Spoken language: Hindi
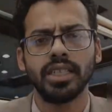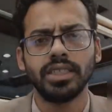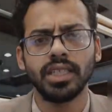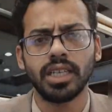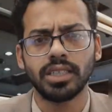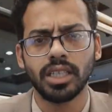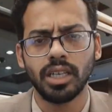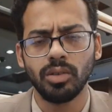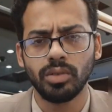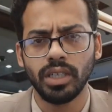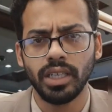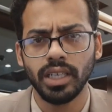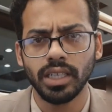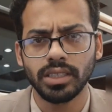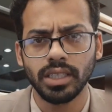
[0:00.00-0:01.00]
है जिनका ताल्लुक
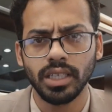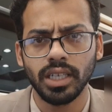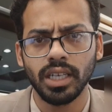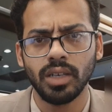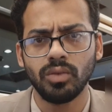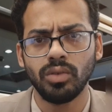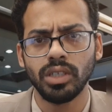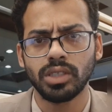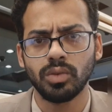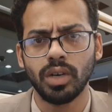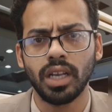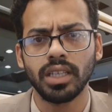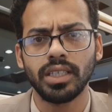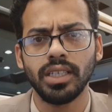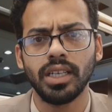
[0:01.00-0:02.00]
इंडिया से है उन्होंने
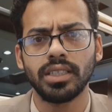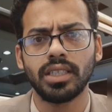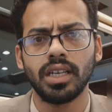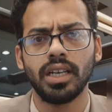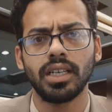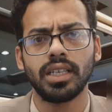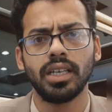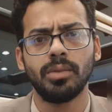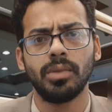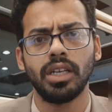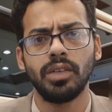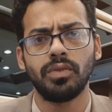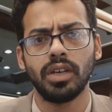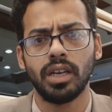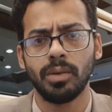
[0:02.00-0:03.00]
सवाल किया था कि
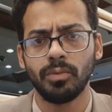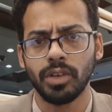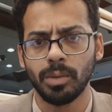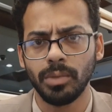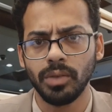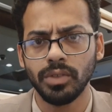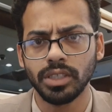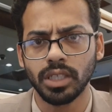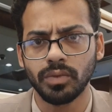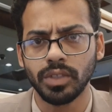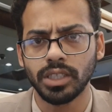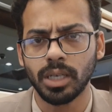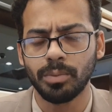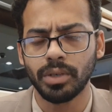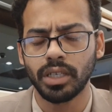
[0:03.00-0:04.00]
हमारी हम फैमिली विजिट
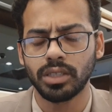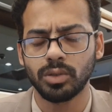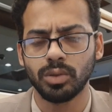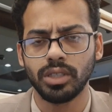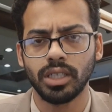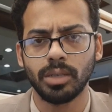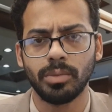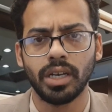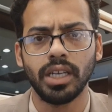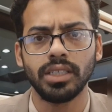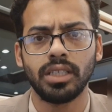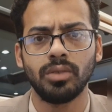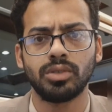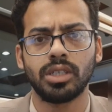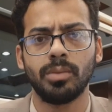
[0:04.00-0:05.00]
वीज़ा पर सऊदी अरब आए
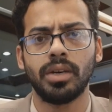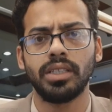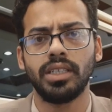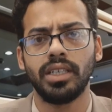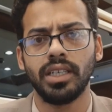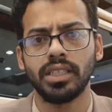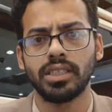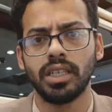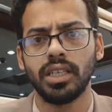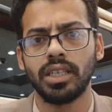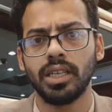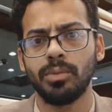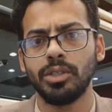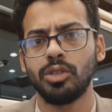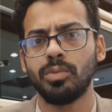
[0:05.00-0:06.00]
थे उसके बाद इंडिया चले
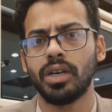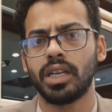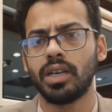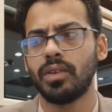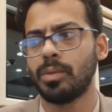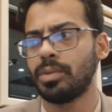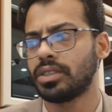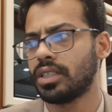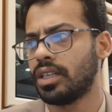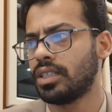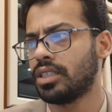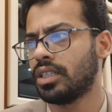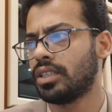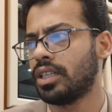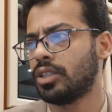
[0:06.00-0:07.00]
गए अभी दोबारा वापस आना
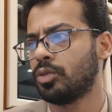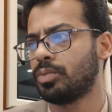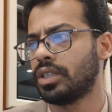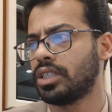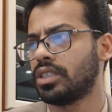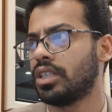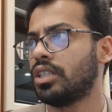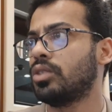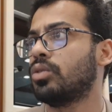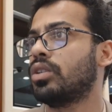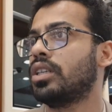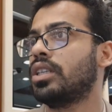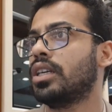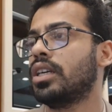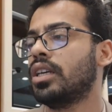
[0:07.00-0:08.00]
चाहते हैं तो परेशानी हो
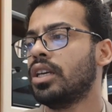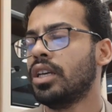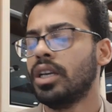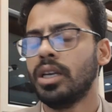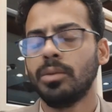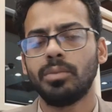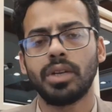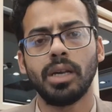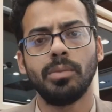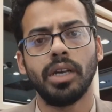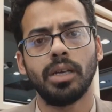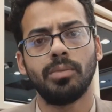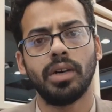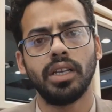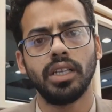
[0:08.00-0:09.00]
रही है बर
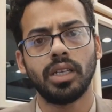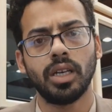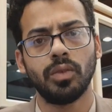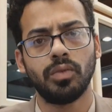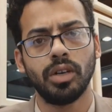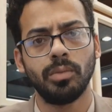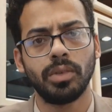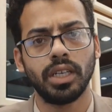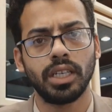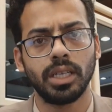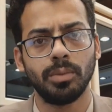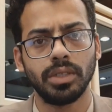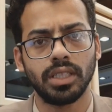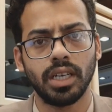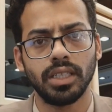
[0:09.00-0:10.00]
मेहरबानी कन्फर्म
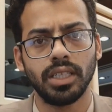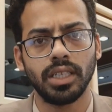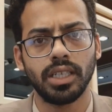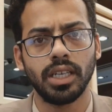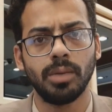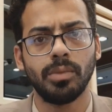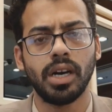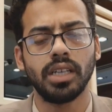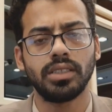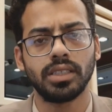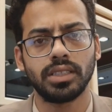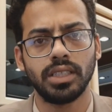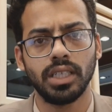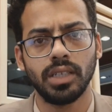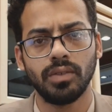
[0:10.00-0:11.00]
करके बता दें कि हम आ
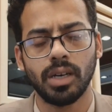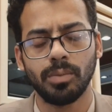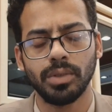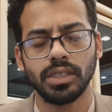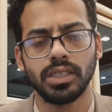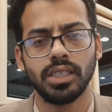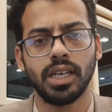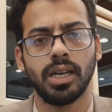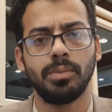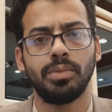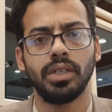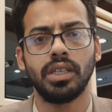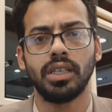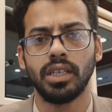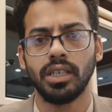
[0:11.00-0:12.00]
सकते हैं वापस या
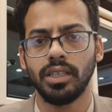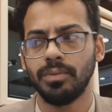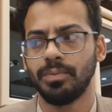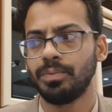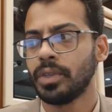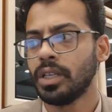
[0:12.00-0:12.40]
फिर नहीं